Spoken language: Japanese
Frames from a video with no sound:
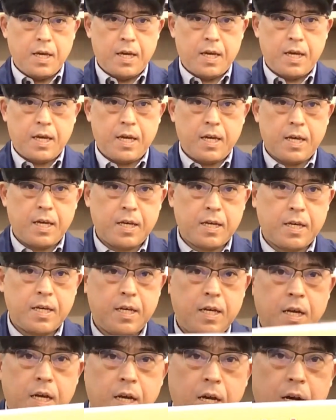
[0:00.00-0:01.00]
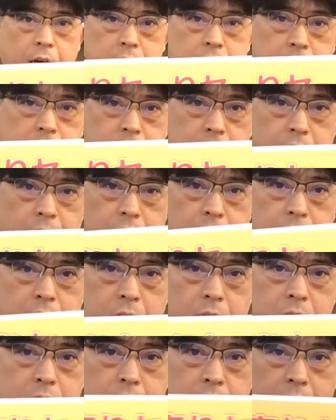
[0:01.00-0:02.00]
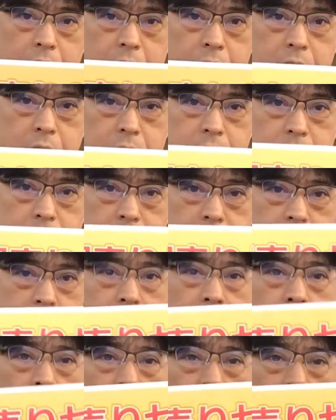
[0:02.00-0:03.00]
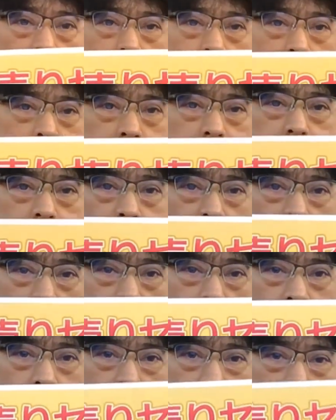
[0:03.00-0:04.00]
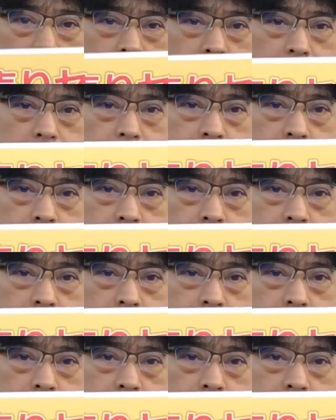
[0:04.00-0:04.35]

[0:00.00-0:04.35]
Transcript: え初売りはですね1月2日からになります1